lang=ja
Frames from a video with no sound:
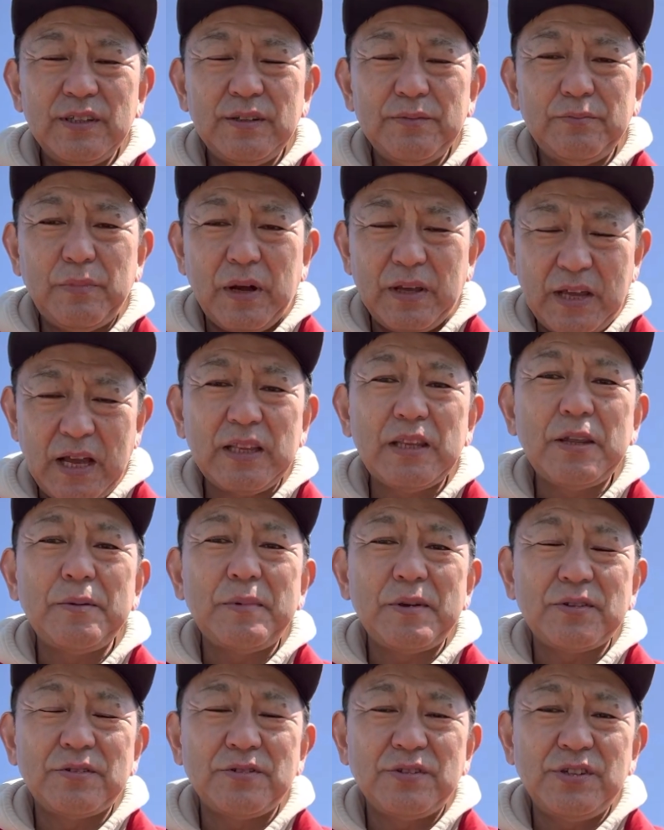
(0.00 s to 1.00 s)
まあ、やって
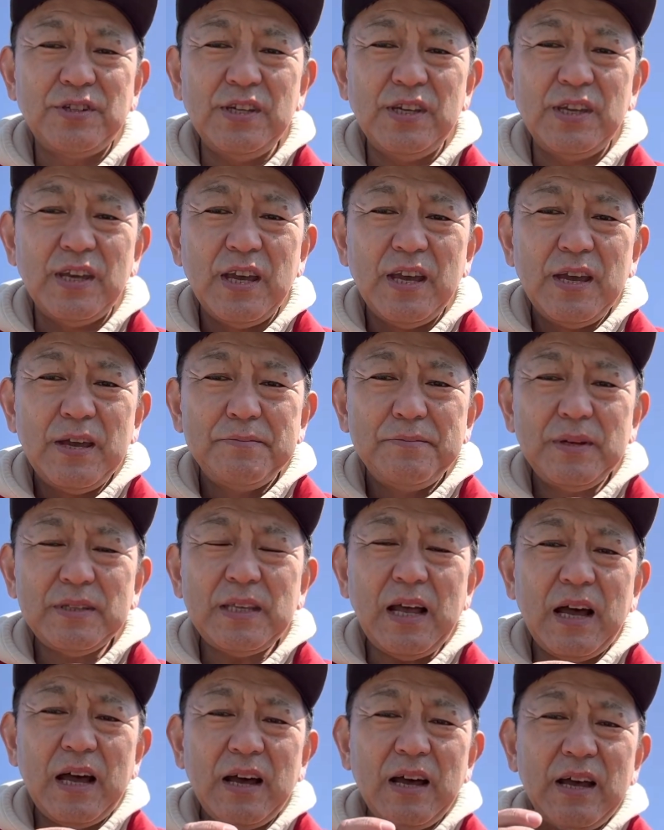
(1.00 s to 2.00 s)
ますし、ま
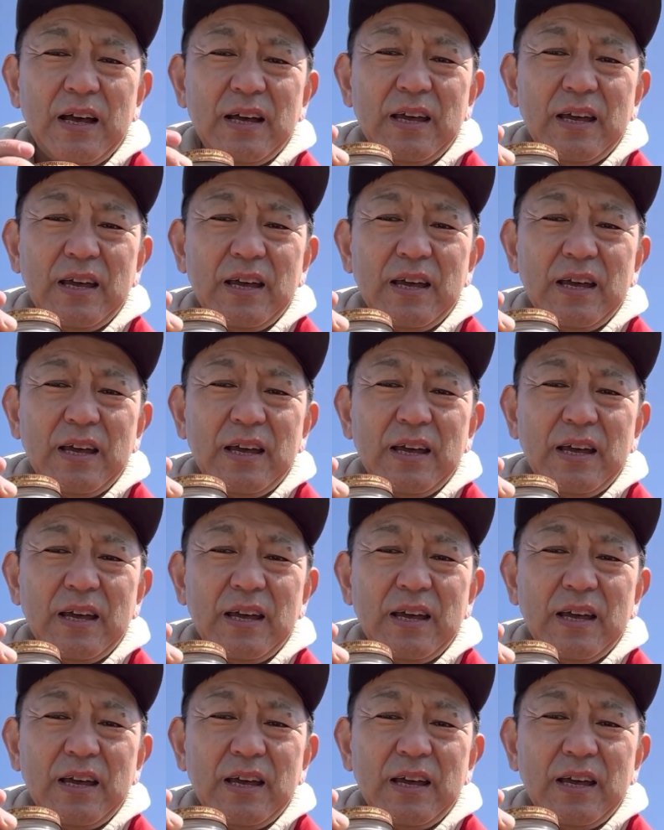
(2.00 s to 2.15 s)
た、